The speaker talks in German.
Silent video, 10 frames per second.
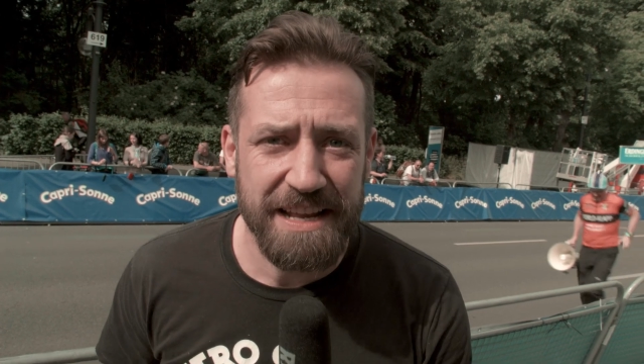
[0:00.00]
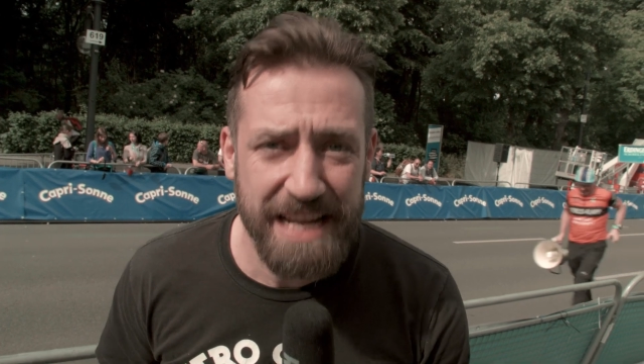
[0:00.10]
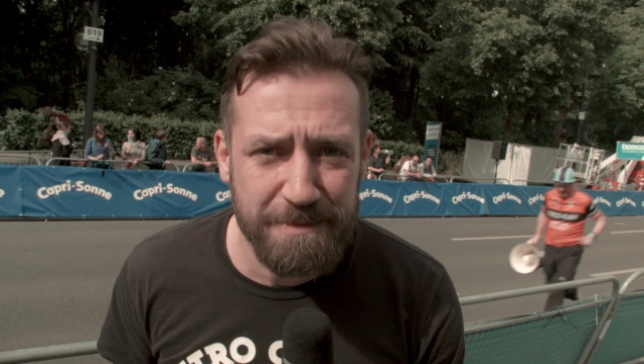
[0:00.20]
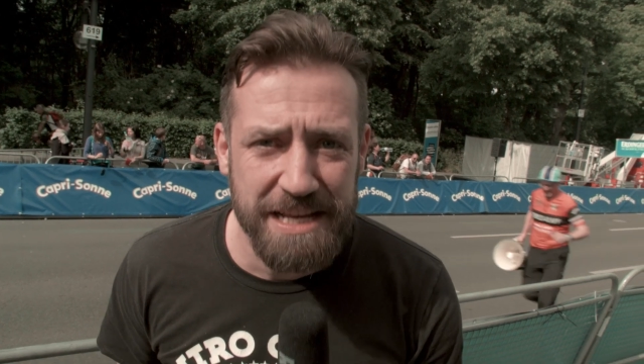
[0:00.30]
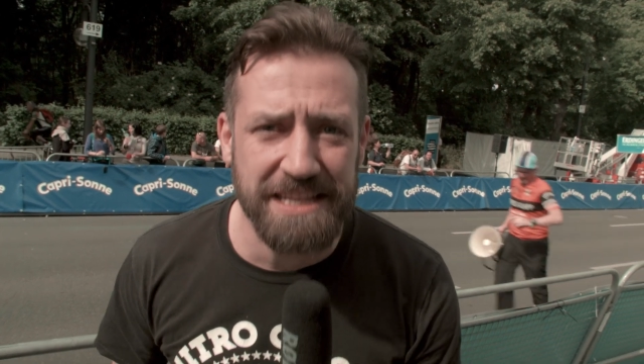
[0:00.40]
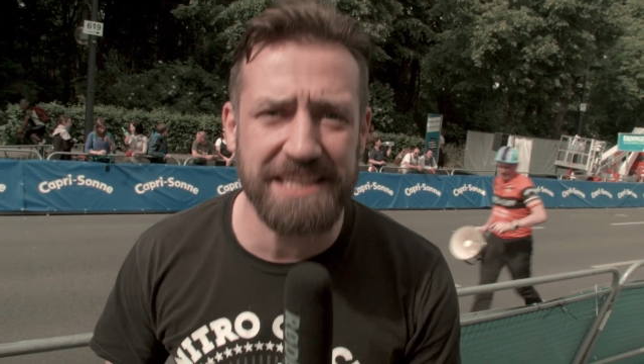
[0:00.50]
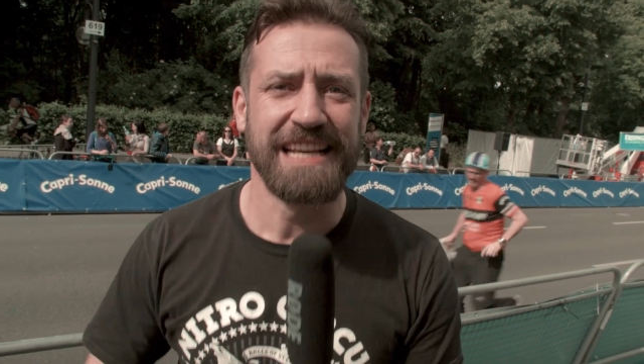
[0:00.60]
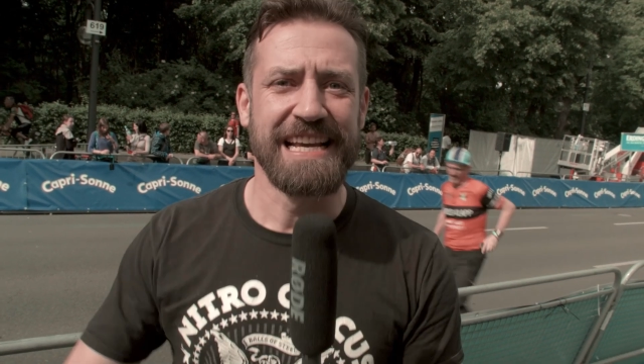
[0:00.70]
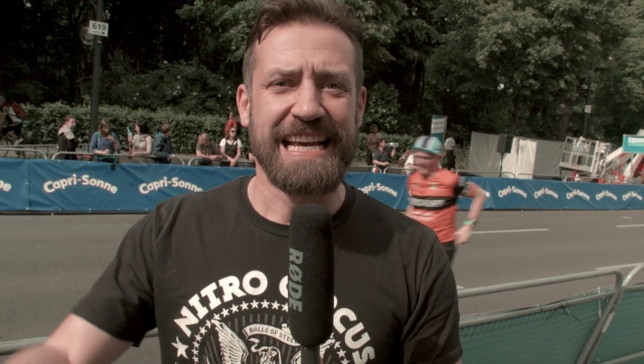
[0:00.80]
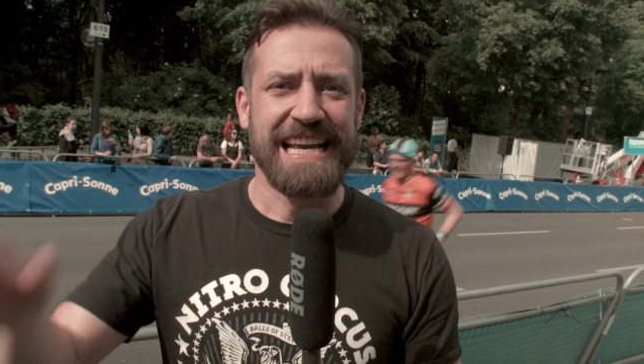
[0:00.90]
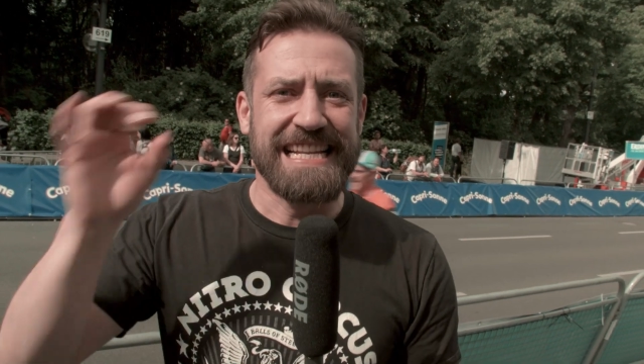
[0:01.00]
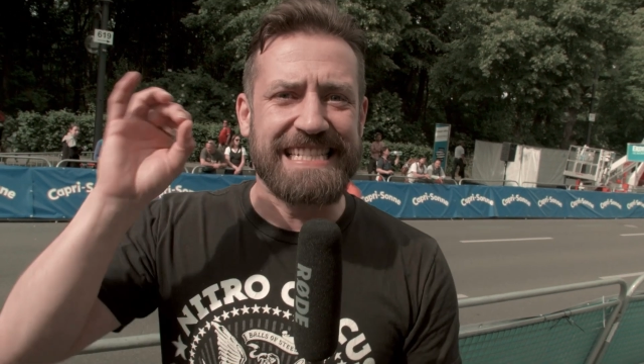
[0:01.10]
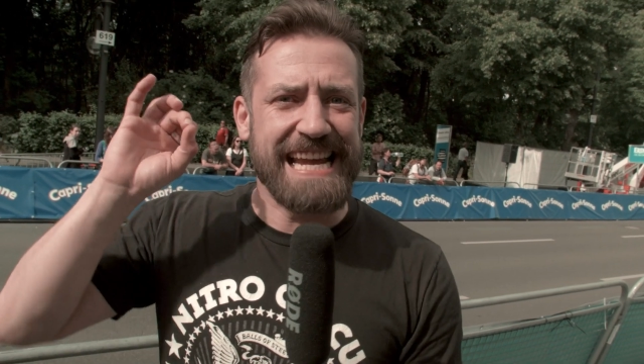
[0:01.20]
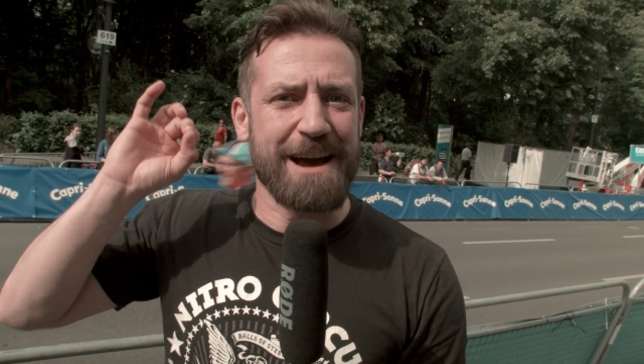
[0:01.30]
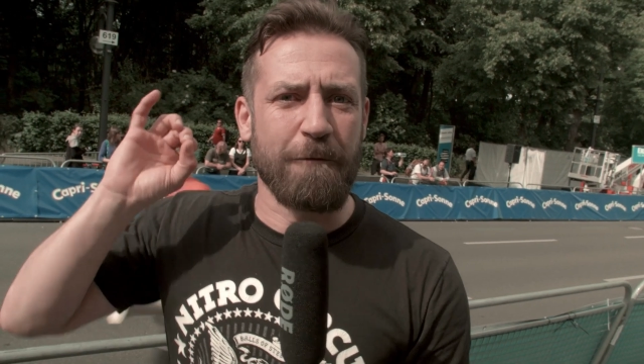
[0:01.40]
nämlich
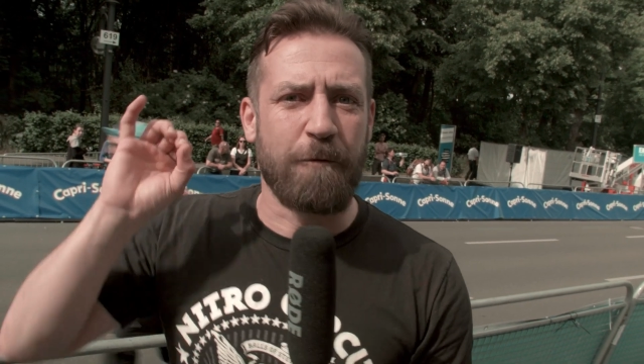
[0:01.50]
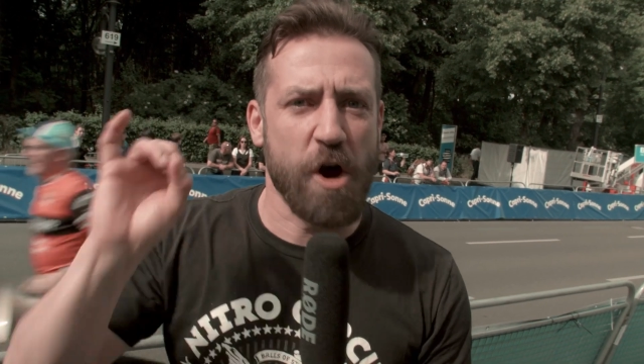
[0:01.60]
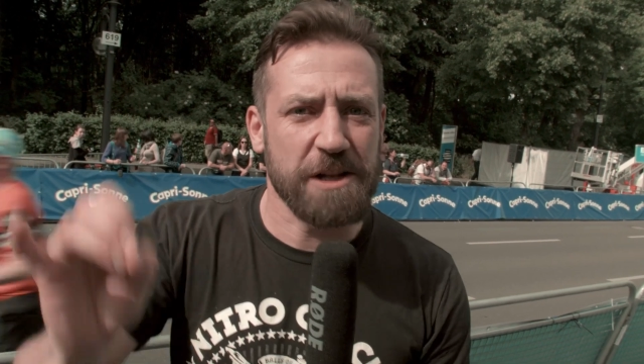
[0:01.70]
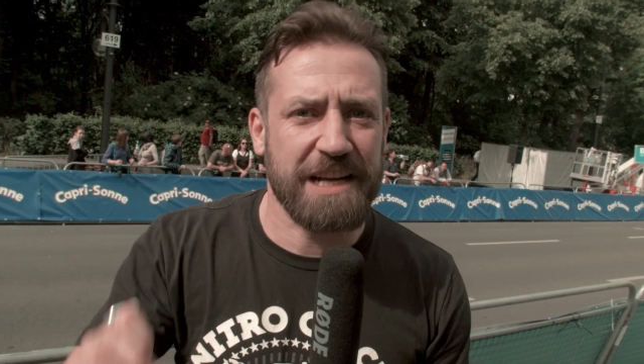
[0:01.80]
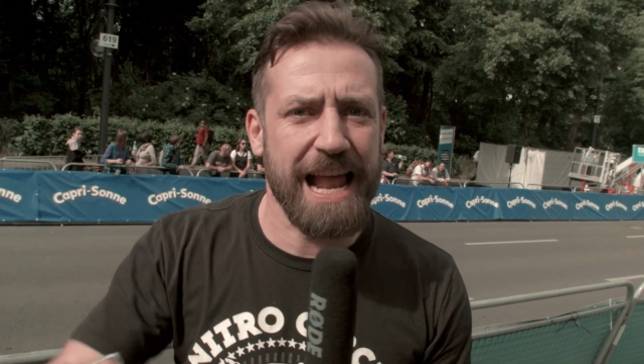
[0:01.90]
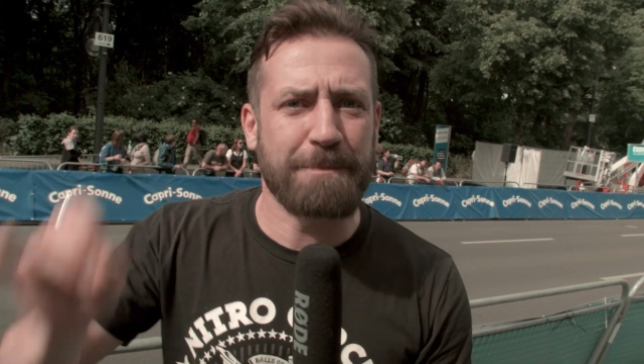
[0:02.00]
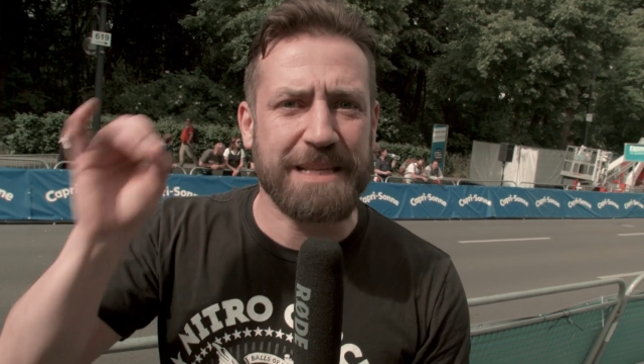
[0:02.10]
der World Club